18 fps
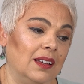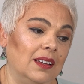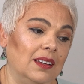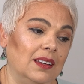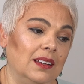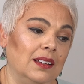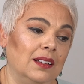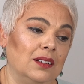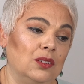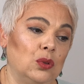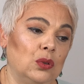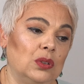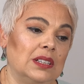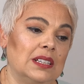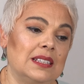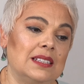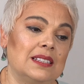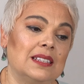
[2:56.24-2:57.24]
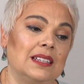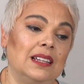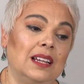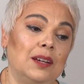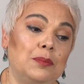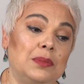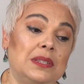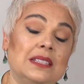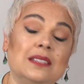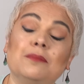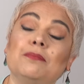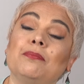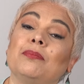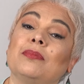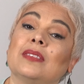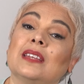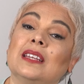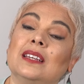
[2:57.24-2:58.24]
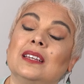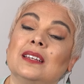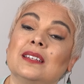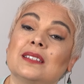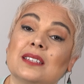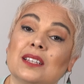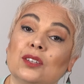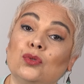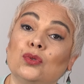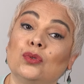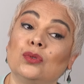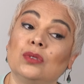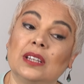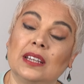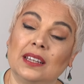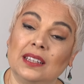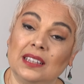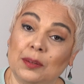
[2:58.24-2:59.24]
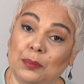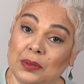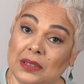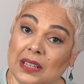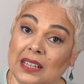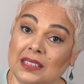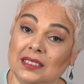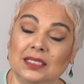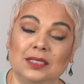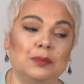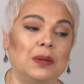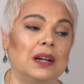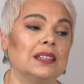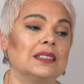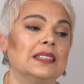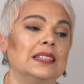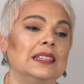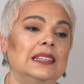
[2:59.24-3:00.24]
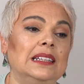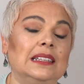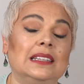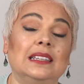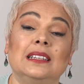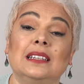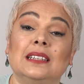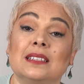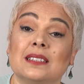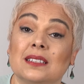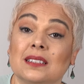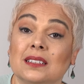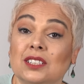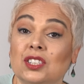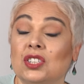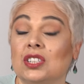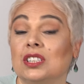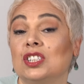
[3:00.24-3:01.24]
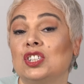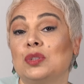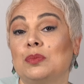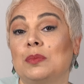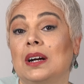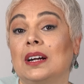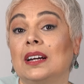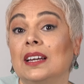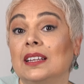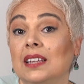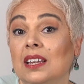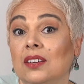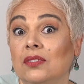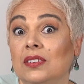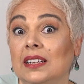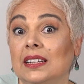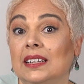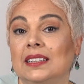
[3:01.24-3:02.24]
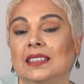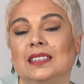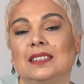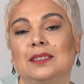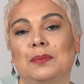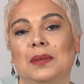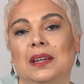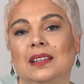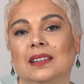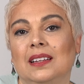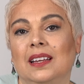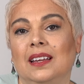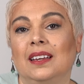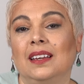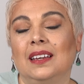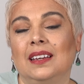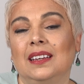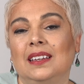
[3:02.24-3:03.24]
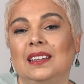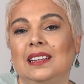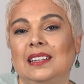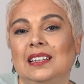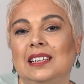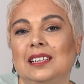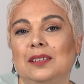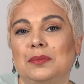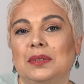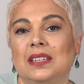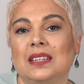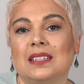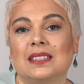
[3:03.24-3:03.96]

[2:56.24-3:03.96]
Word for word: E, dolayısıyla bizim e, Satürn'de yapılandırmakla ilgili, sıkı çalışmak, hedeflere gitmekle ilgili bir